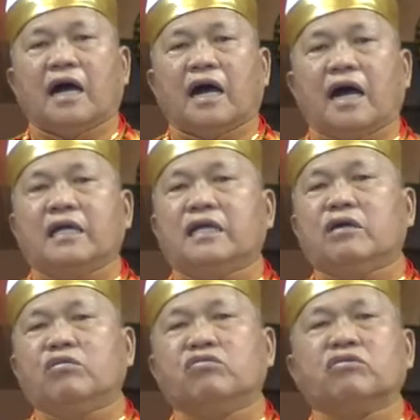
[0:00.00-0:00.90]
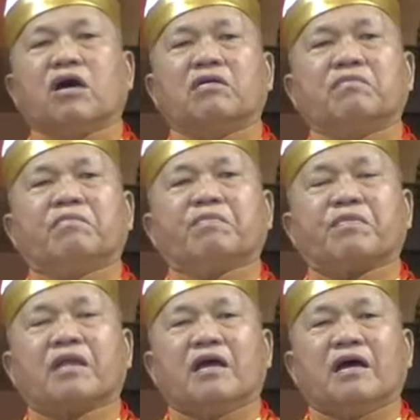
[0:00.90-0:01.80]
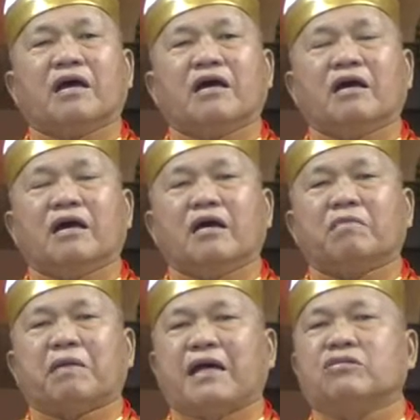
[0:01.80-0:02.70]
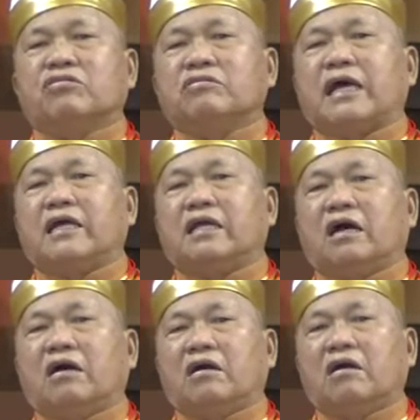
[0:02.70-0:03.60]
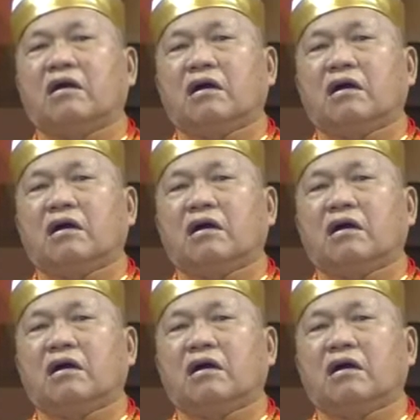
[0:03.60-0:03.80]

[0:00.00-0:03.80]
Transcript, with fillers: 把你悟了，拔出来了，